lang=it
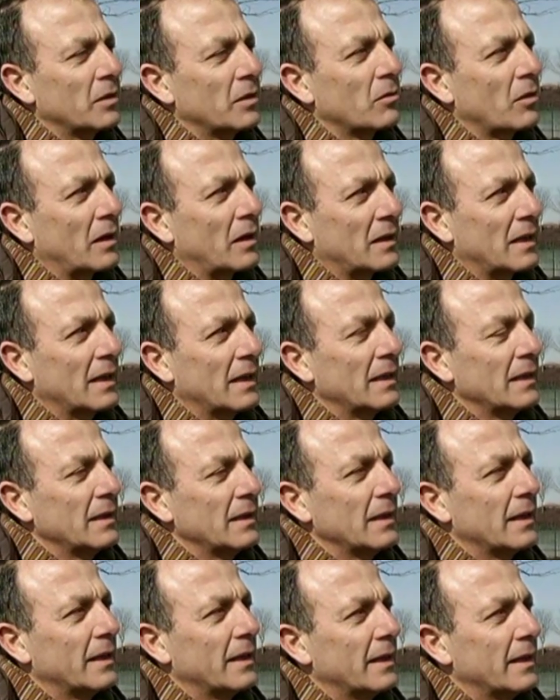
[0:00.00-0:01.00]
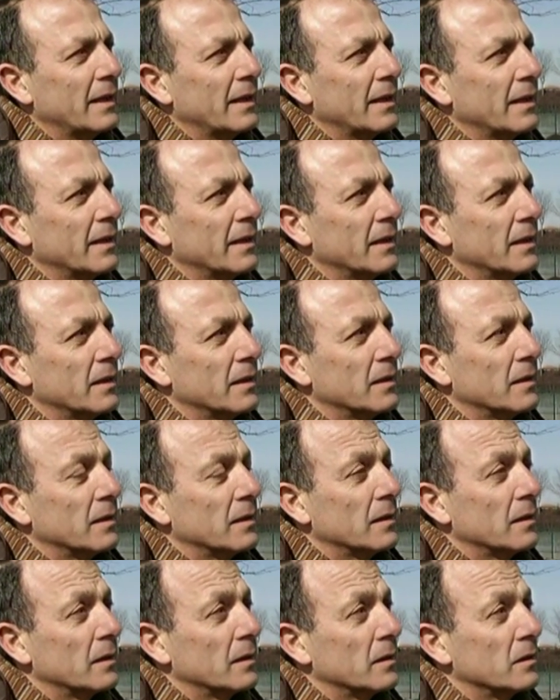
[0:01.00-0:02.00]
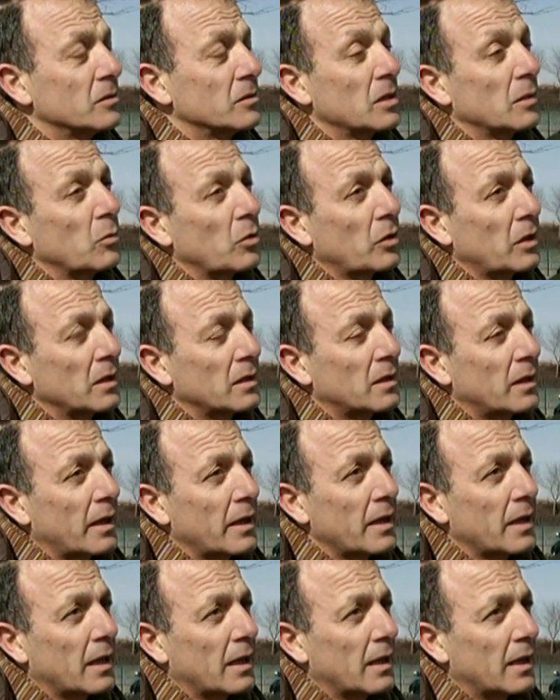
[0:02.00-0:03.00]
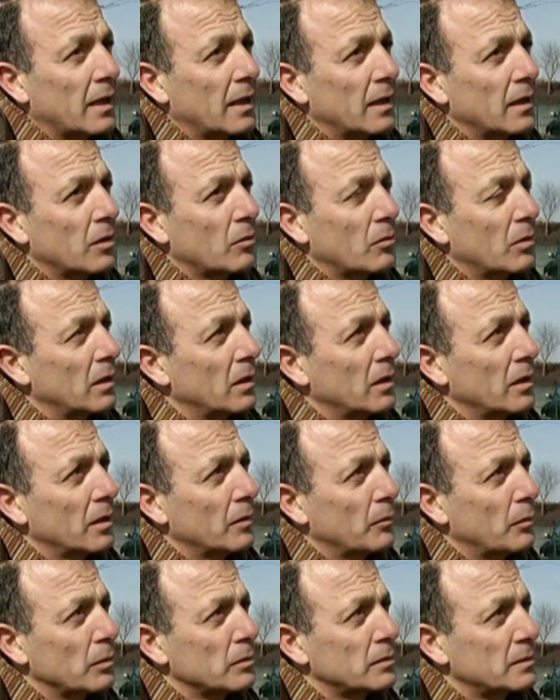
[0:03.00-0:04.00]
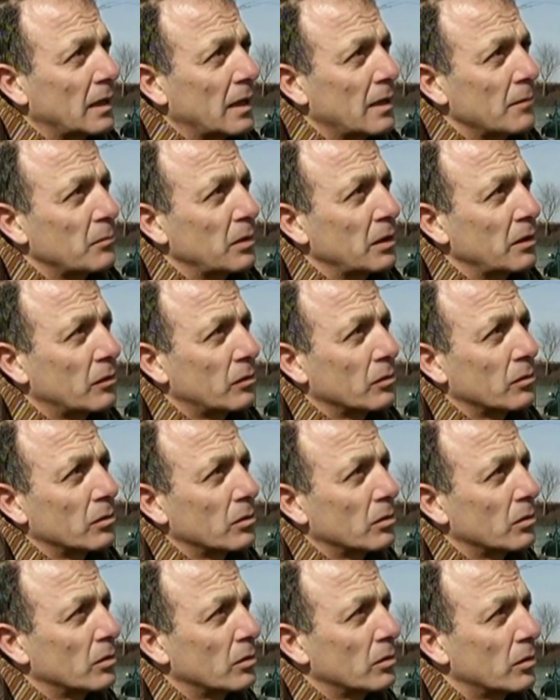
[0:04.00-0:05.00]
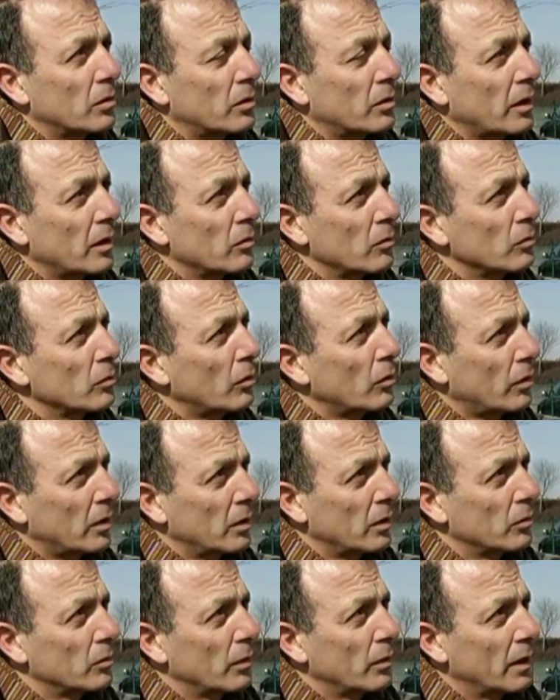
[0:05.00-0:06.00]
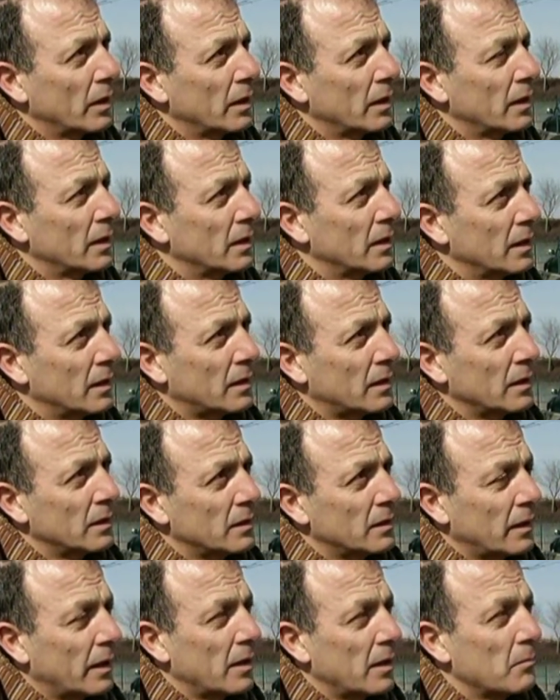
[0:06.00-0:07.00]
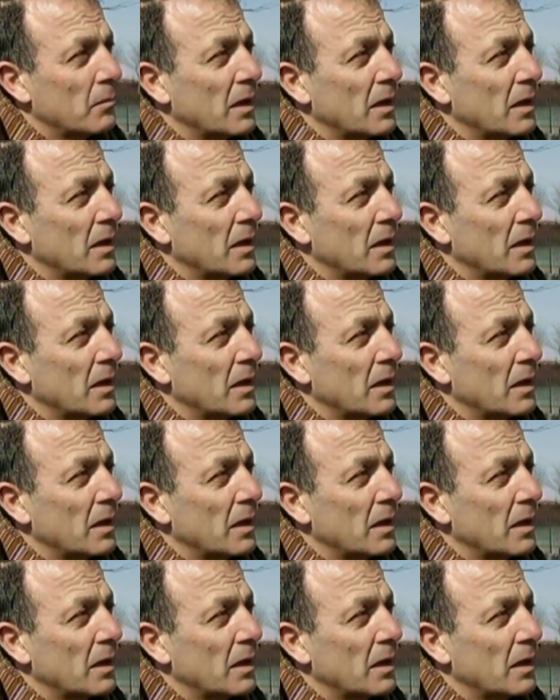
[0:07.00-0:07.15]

Vedo la RAI, eh, diciamo che tra i canali quelli più stabili sono RAI 1, RAI 2 e, RAI 3,